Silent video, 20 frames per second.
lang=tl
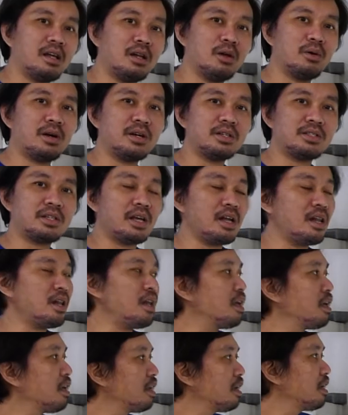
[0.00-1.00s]
Lo Ursel
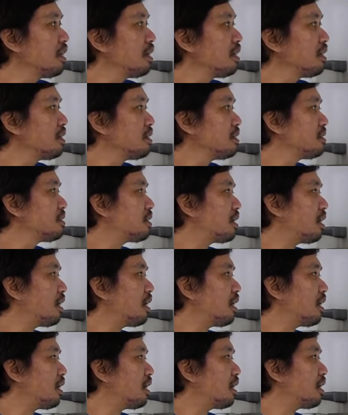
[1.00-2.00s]
sa
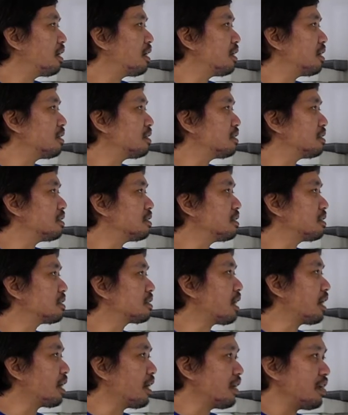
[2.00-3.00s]

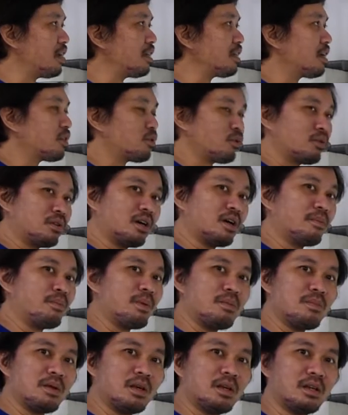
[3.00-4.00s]
Cagayan katong
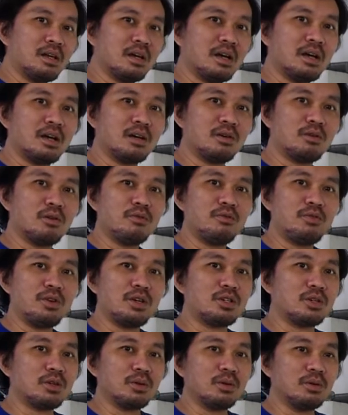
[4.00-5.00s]
nagatinig uh,
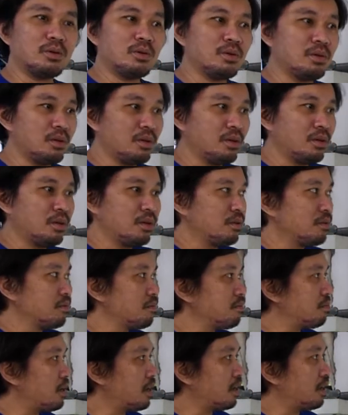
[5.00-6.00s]
goldfish show
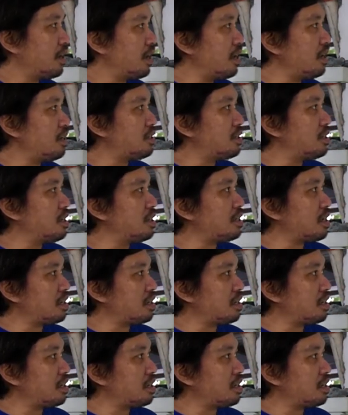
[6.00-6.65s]
mag-range ni